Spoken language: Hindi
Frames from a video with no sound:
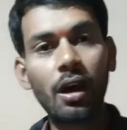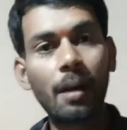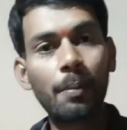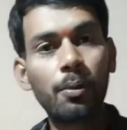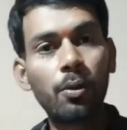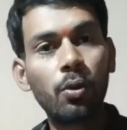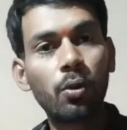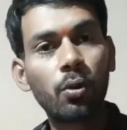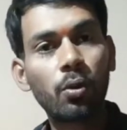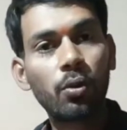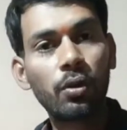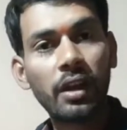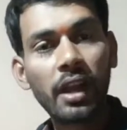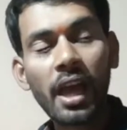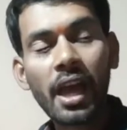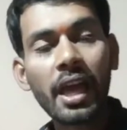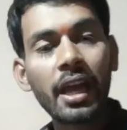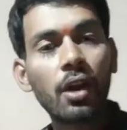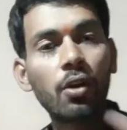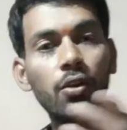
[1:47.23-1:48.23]
आप लोगों को
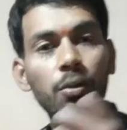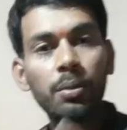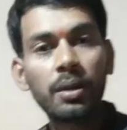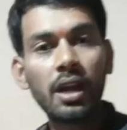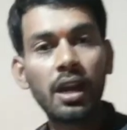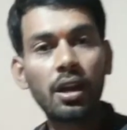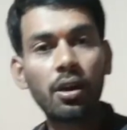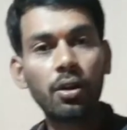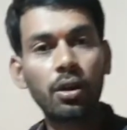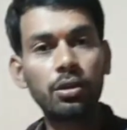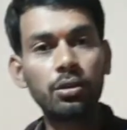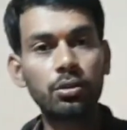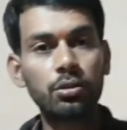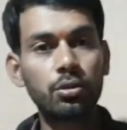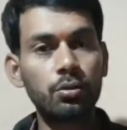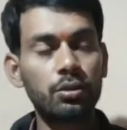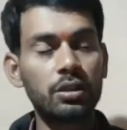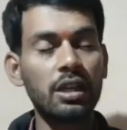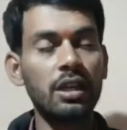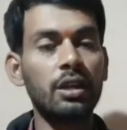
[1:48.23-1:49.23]
नया अकाउंट बनाना होगा
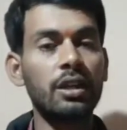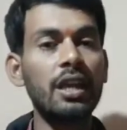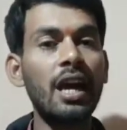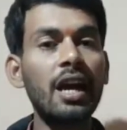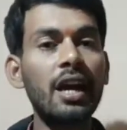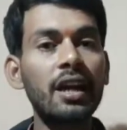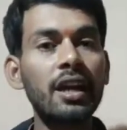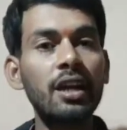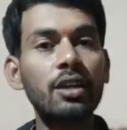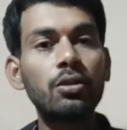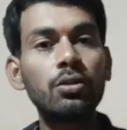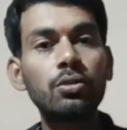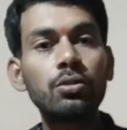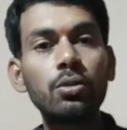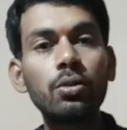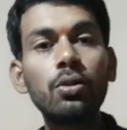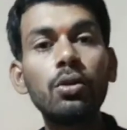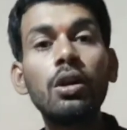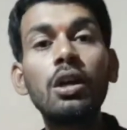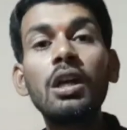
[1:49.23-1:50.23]
दोस्तों उसके लिए क्या करना है
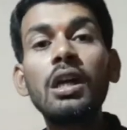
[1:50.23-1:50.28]
दोस्तों